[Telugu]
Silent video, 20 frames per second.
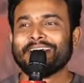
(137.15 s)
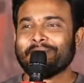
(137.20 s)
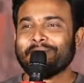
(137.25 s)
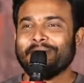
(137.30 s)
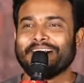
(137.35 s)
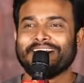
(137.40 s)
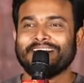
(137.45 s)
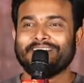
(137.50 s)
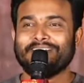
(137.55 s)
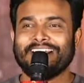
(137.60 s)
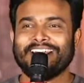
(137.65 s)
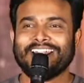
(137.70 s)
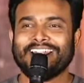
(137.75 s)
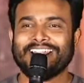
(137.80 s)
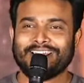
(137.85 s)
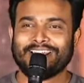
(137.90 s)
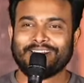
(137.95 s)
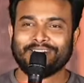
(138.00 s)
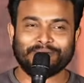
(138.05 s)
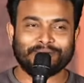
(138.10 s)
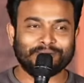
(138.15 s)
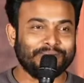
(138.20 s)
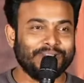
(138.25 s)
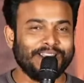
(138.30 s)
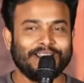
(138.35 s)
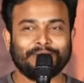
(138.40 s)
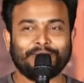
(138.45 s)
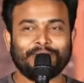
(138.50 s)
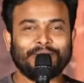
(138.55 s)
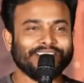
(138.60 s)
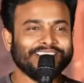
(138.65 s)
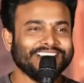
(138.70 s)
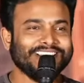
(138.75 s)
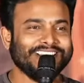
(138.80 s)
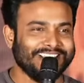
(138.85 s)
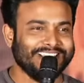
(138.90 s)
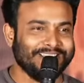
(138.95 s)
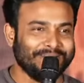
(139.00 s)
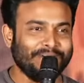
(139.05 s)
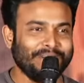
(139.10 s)
పక్కన వెంకట గారు
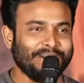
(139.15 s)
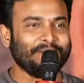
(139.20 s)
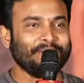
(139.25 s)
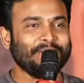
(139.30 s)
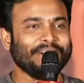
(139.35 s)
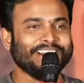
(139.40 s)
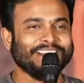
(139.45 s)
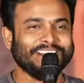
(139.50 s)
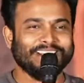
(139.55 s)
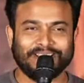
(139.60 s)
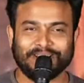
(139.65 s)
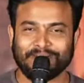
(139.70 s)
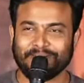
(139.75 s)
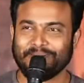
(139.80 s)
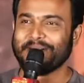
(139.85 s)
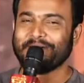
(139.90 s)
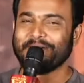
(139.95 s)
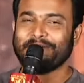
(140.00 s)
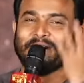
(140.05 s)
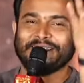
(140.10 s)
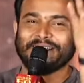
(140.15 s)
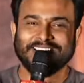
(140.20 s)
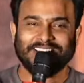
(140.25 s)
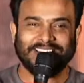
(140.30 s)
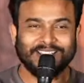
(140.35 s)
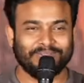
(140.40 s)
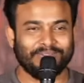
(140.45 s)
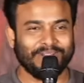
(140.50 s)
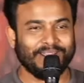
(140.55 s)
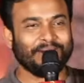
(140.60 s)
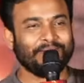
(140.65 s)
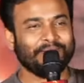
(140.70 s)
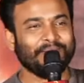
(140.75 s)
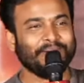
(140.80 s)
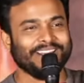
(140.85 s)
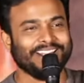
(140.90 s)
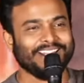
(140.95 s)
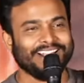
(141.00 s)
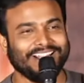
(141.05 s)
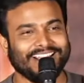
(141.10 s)
పెరిగిపోతుంది పెరిగిపోతుంది పెరిగిపోతుంది
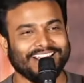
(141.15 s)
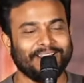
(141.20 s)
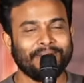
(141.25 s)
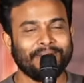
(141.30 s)
పెరిగిపోతుంది అంటే